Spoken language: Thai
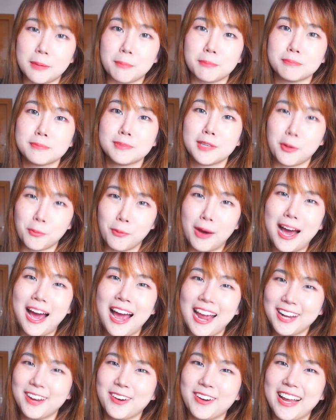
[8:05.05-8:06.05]
10คิดว่า
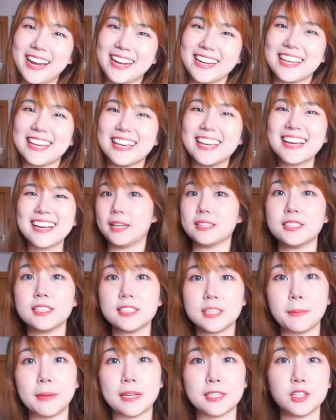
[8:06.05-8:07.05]
ให้เท่าไหร่ดีจ
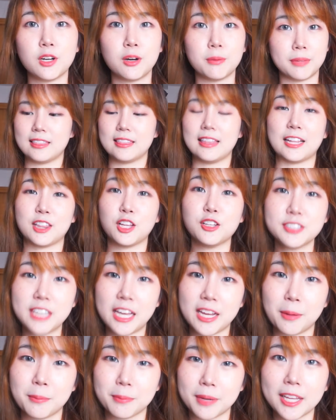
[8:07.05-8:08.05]
ริงๆแพทชอบนะแต่ต้องใส่
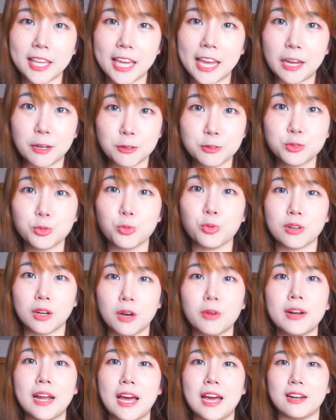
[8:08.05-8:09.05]
กับกางเกงเอวสูง
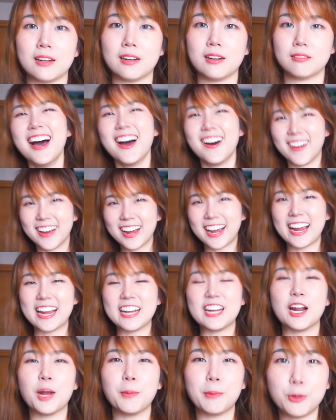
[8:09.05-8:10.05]
เท่านั้นโอเค
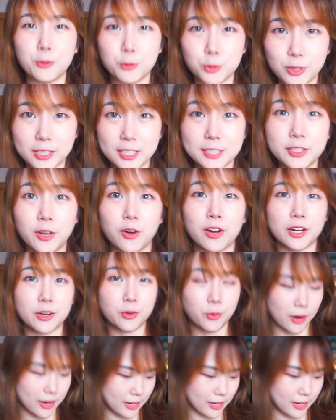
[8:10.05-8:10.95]
เดี๋ยวเราไปดูตัวที่2กันดีกว่า